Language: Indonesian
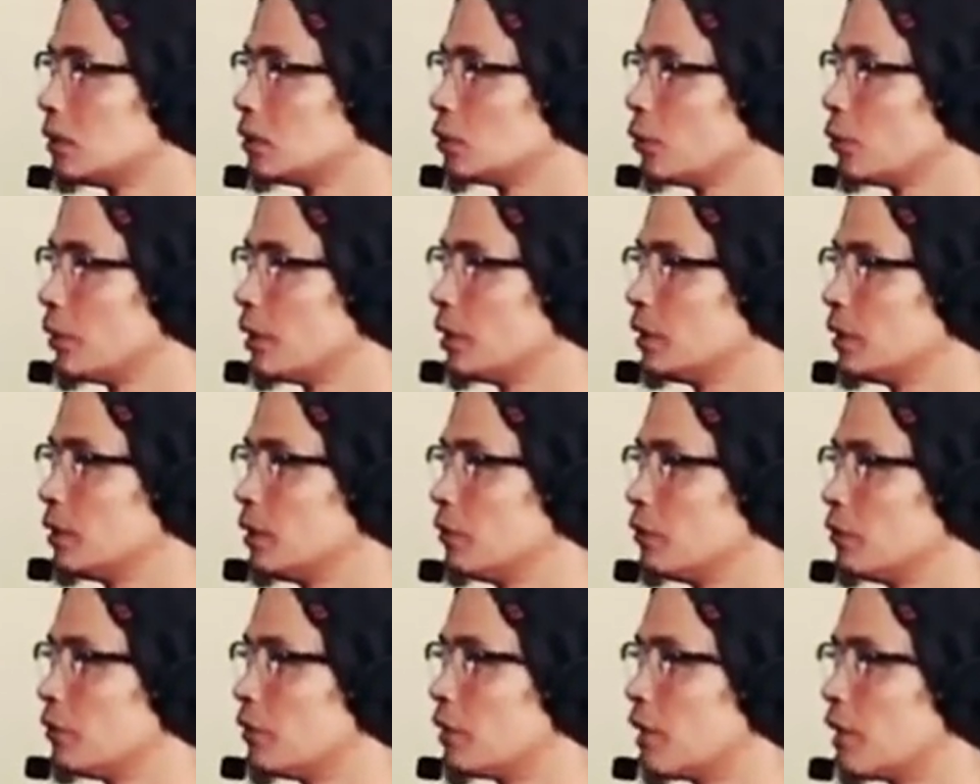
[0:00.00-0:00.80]
eh,
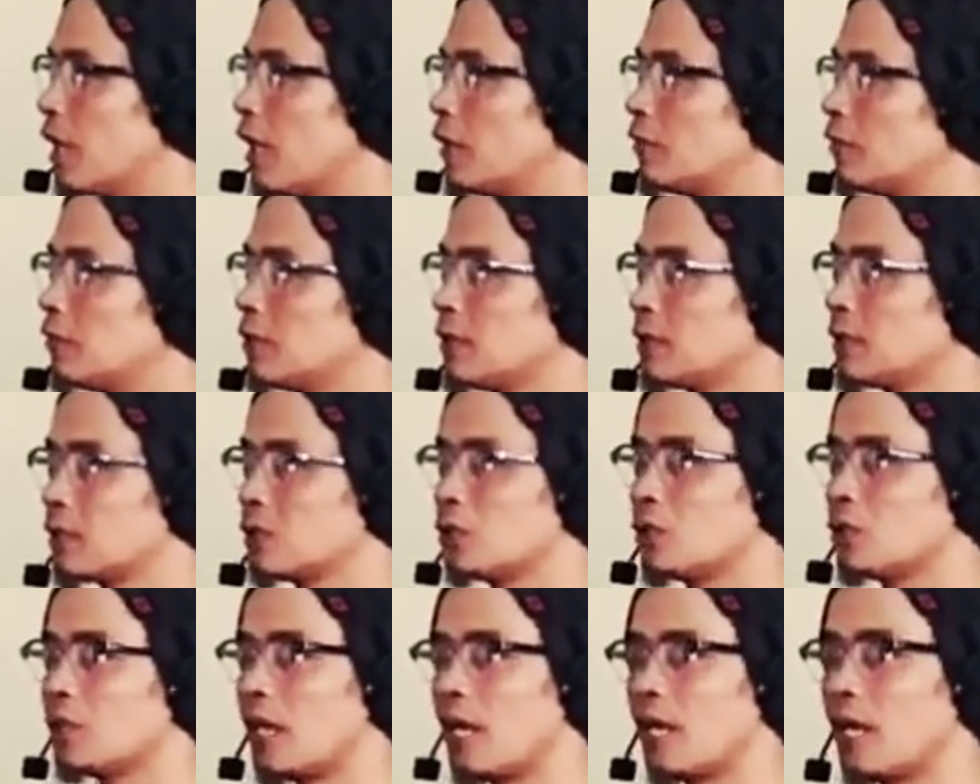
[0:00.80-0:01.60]
24 hour
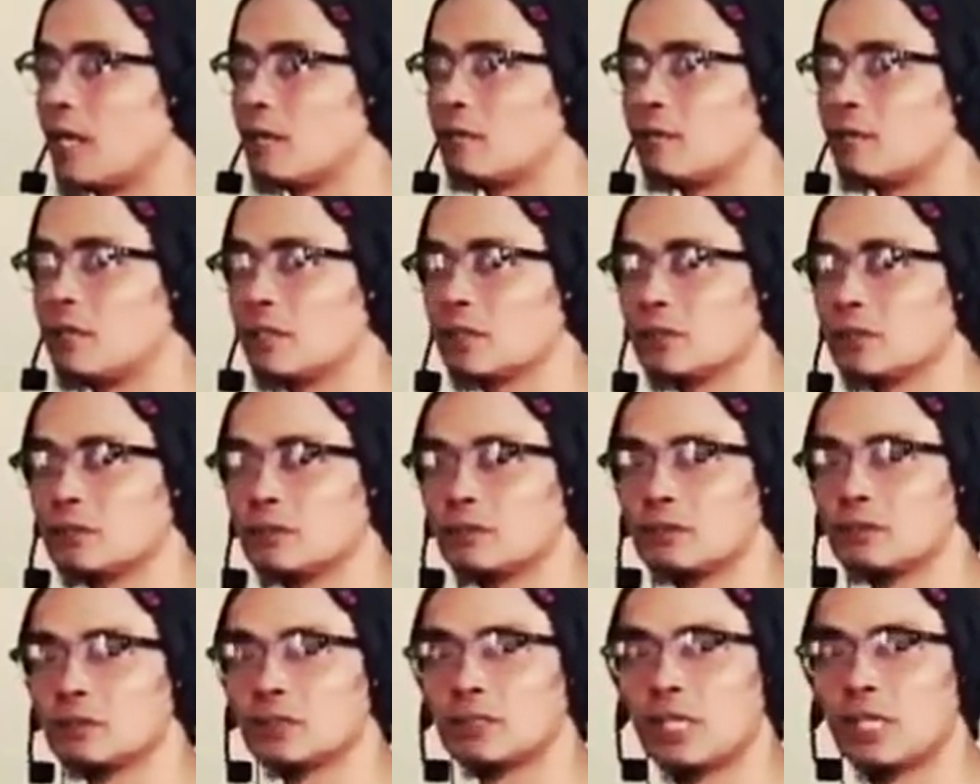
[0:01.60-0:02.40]
Quran waktu
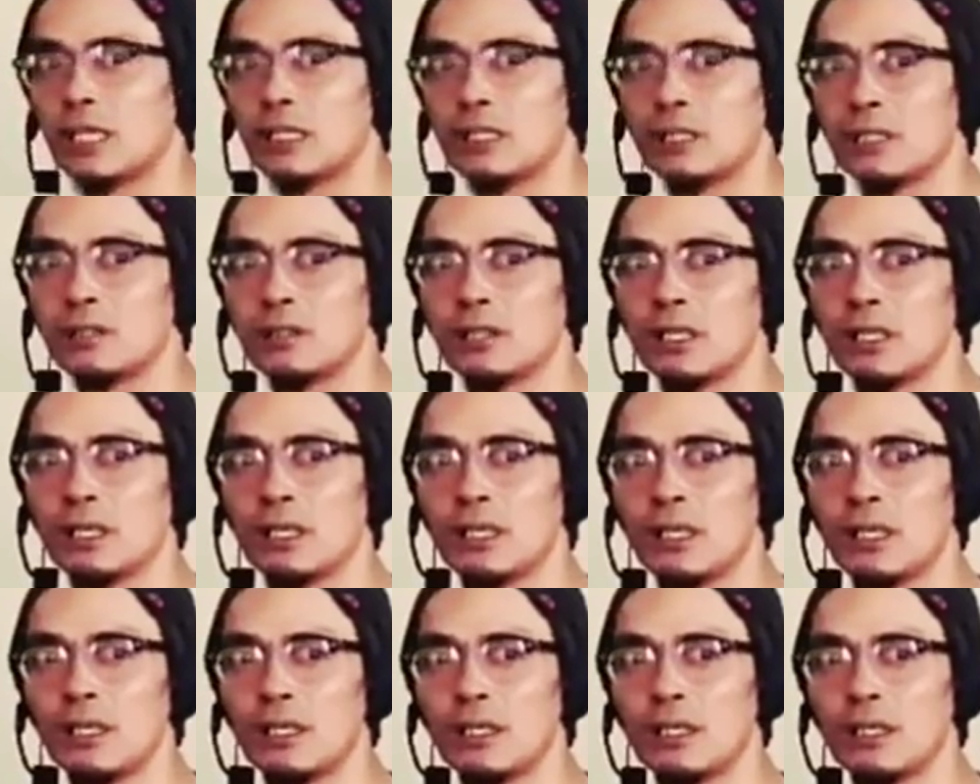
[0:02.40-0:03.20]
saat itu teh
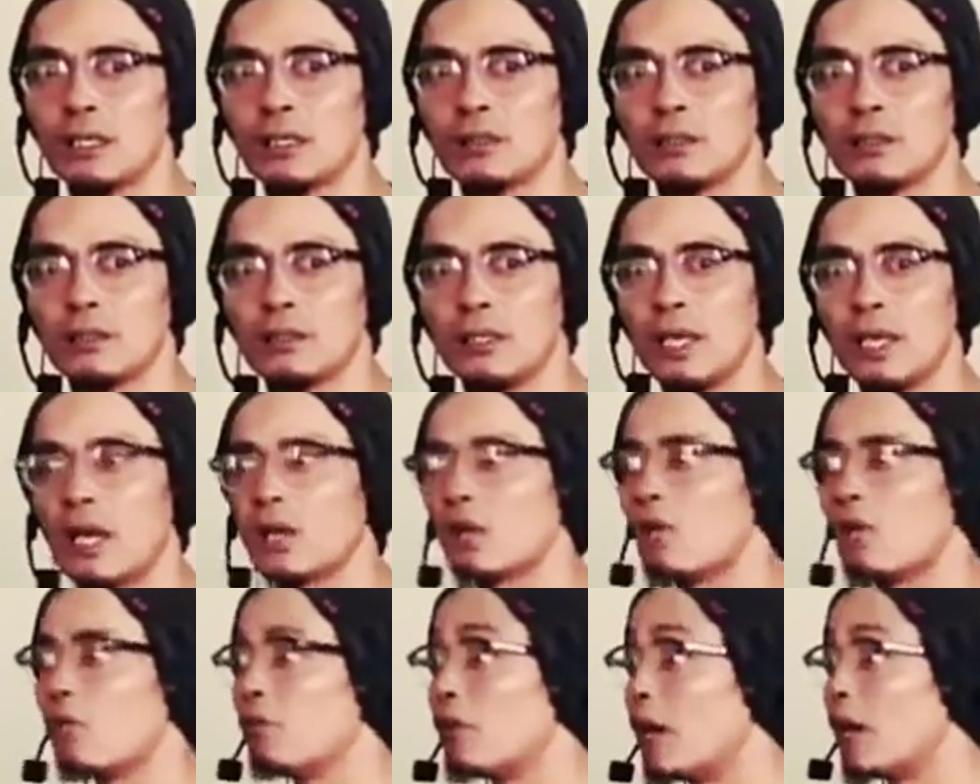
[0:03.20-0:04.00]
di
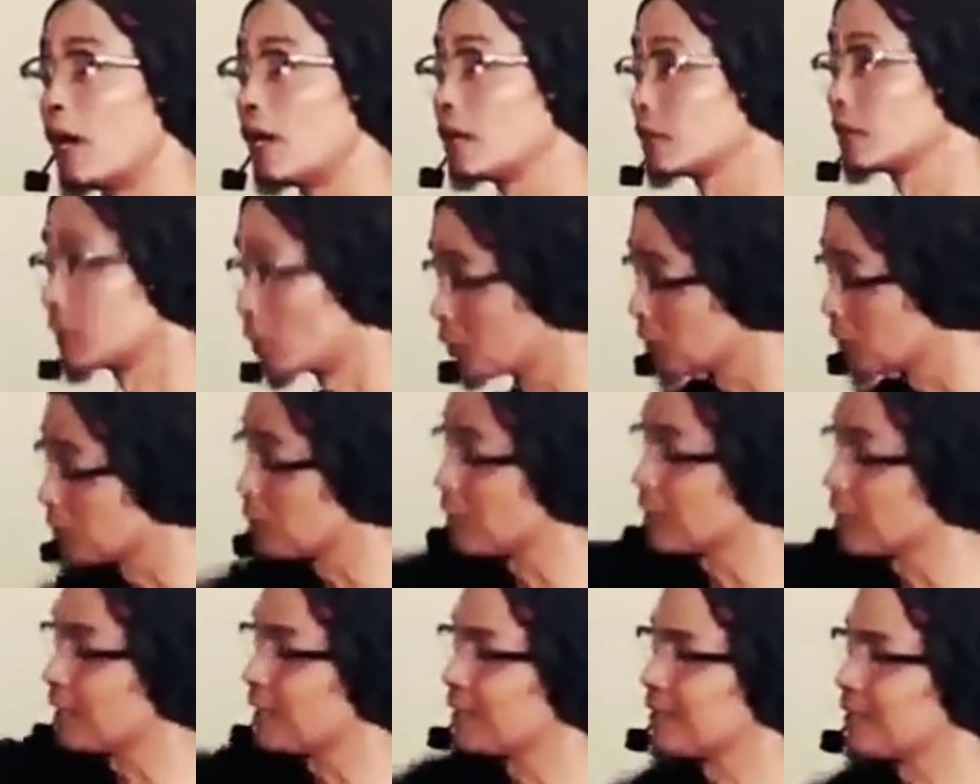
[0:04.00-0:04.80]
Arafah tahun
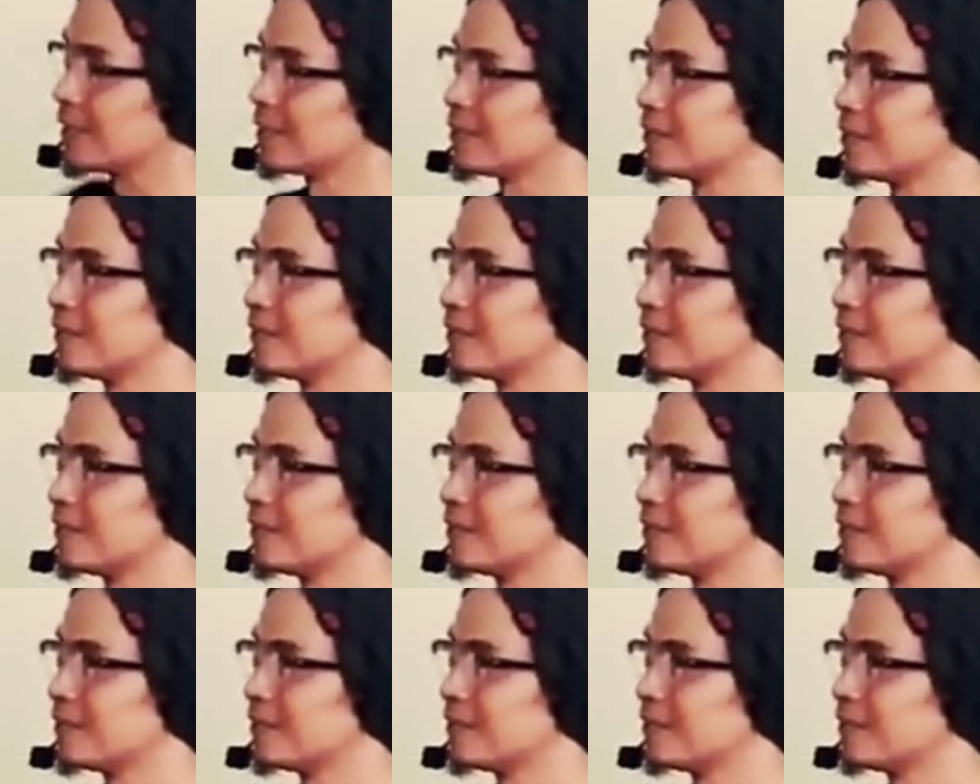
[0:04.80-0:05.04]
kemarin